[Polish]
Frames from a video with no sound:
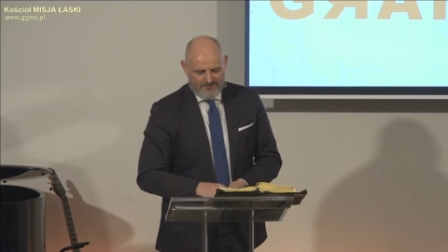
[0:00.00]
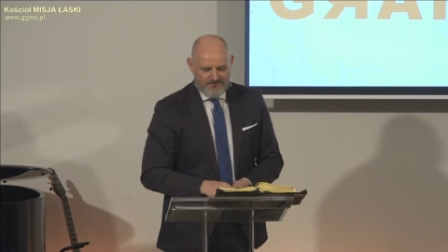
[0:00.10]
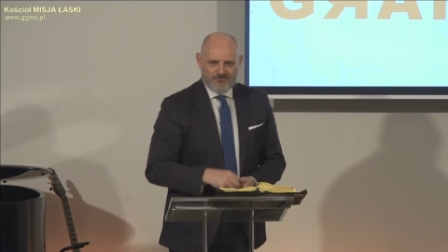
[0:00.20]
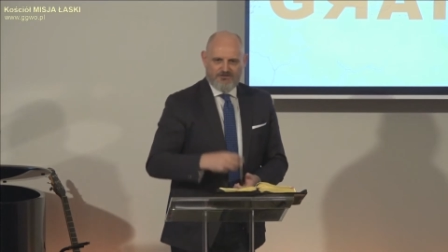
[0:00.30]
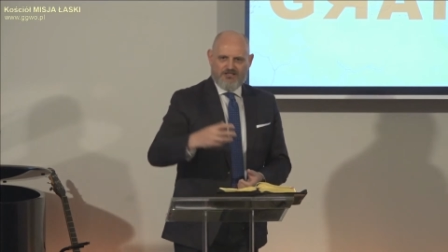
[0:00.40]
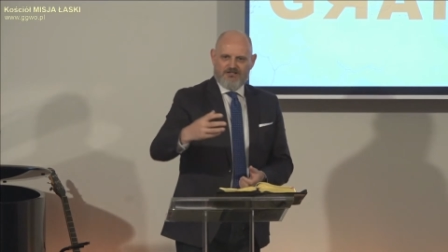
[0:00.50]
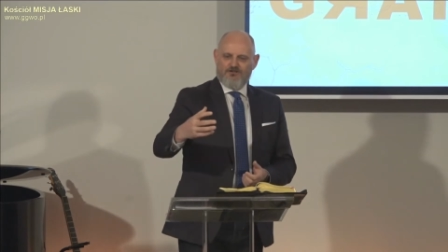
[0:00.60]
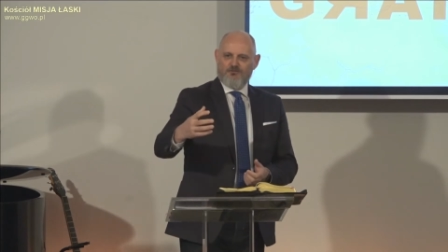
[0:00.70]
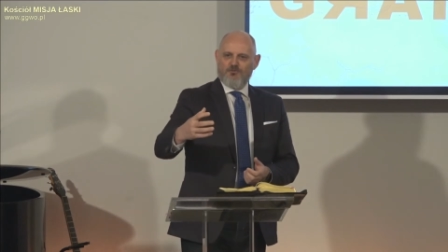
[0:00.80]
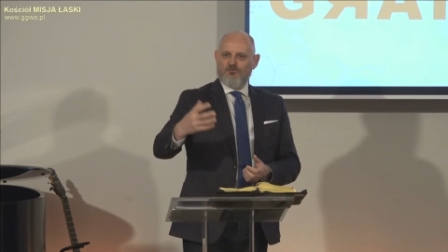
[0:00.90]
I to się dla
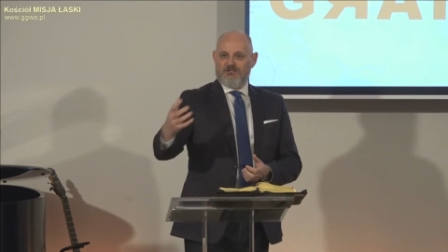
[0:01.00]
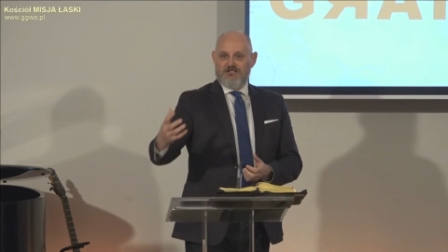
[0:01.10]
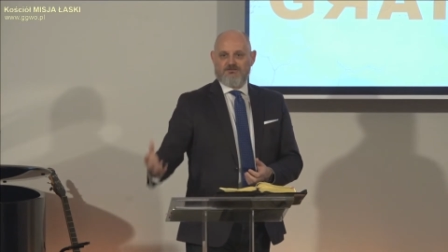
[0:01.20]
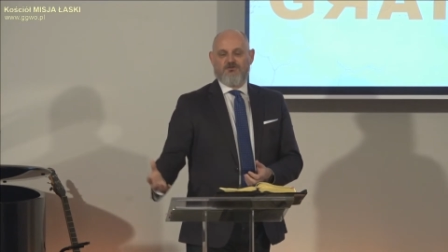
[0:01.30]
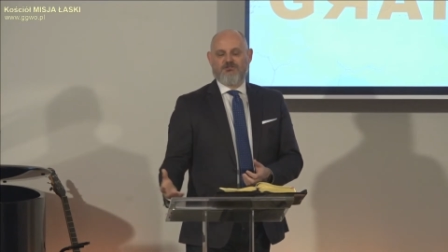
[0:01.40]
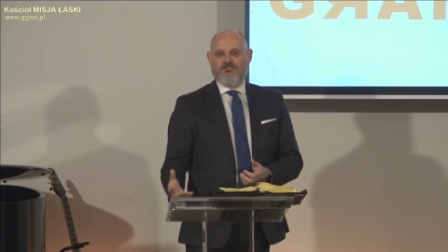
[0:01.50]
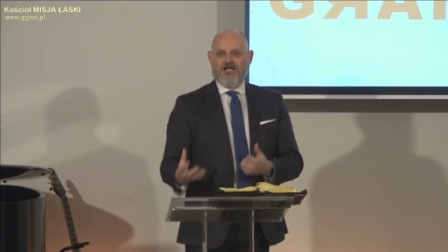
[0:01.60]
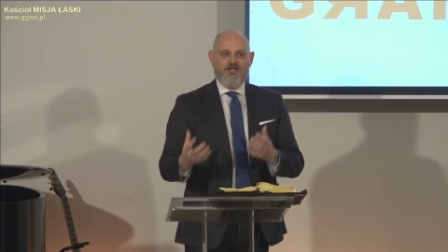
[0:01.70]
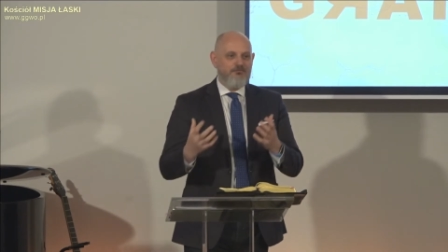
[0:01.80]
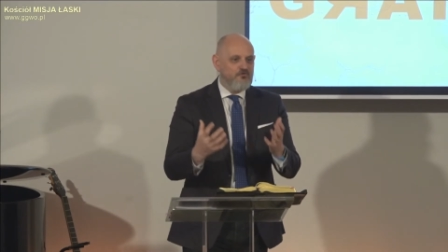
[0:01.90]
niego mogło źle skończyć,
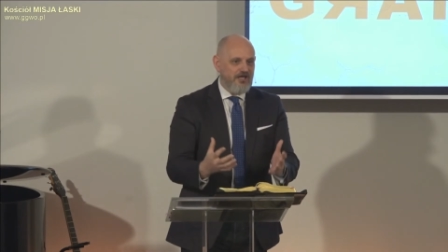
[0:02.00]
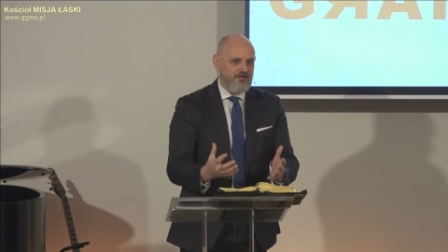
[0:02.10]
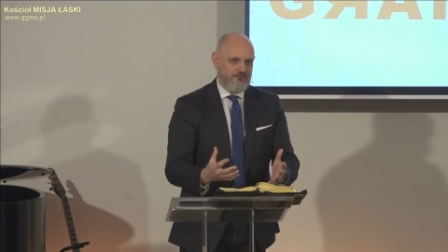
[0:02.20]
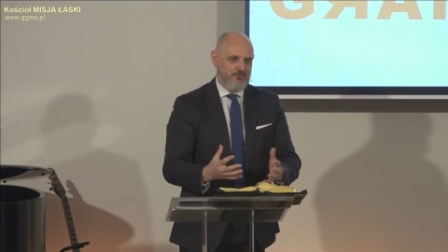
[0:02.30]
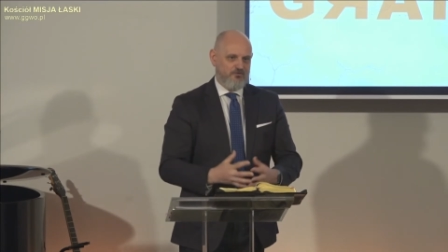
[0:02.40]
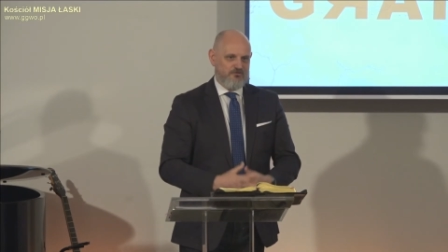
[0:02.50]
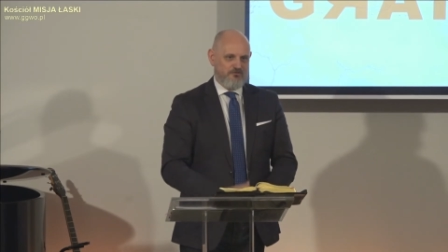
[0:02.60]
ale był wierny Bogu.